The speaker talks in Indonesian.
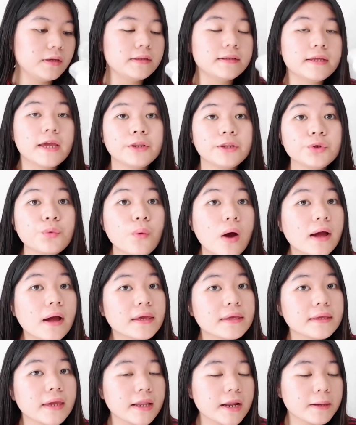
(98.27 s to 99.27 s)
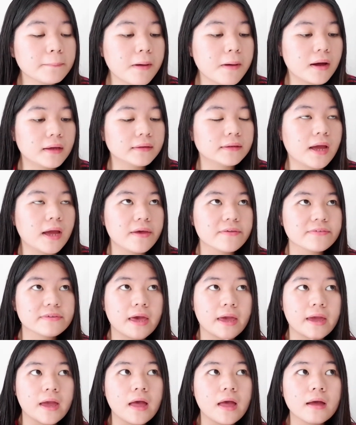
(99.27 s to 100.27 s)
dia tuh wanginya enak banget guys
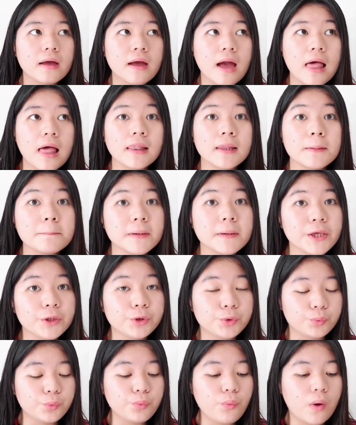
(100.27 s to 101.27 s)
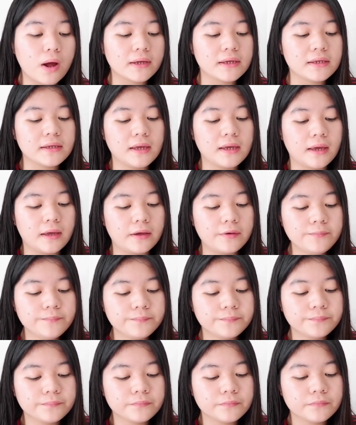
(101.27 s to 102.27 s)
kayak kalem gitu wanginya
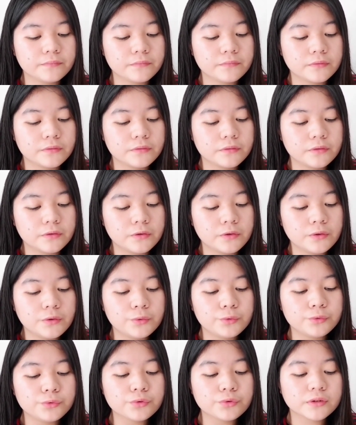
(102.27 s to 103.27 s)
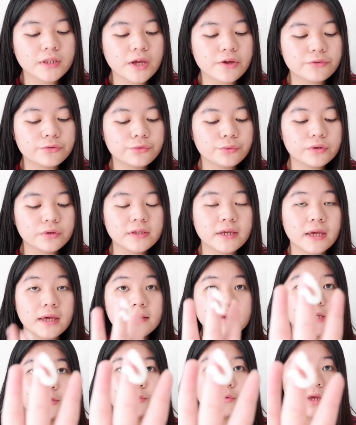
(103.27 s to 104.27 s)
untuk teksturnya
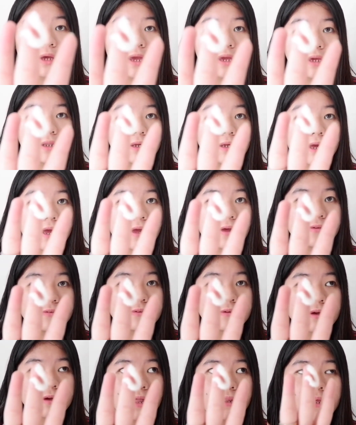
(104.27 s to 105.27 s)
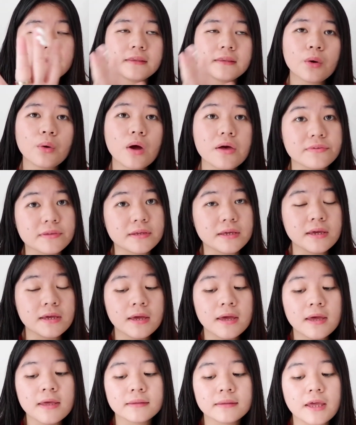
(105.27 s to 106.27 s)
dia tuh kayak gini guys kalian tahu gak sih
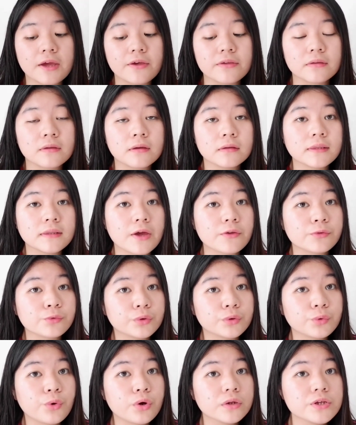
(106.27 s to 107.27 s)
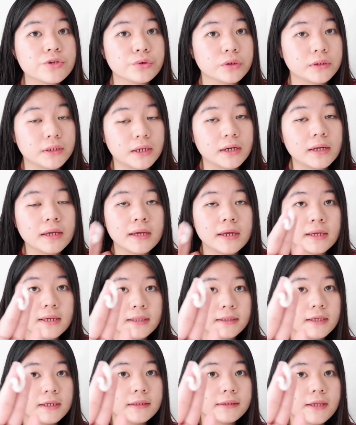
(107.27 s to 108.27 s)
tek tekstur conditioner
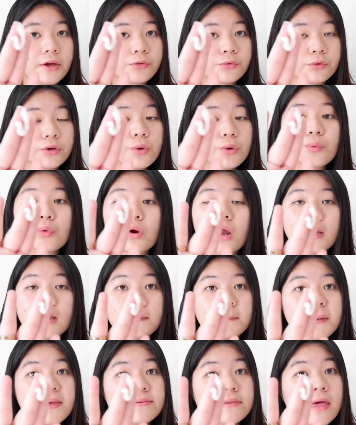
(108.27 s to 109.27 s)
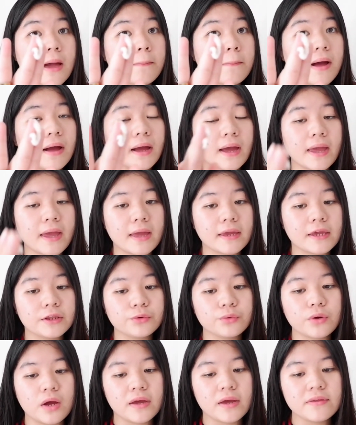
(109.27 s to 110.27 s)
ini teksturnya kurang lebih sama kayak
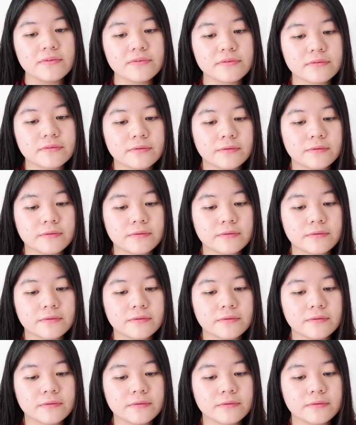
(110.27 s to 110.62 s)
gitu guys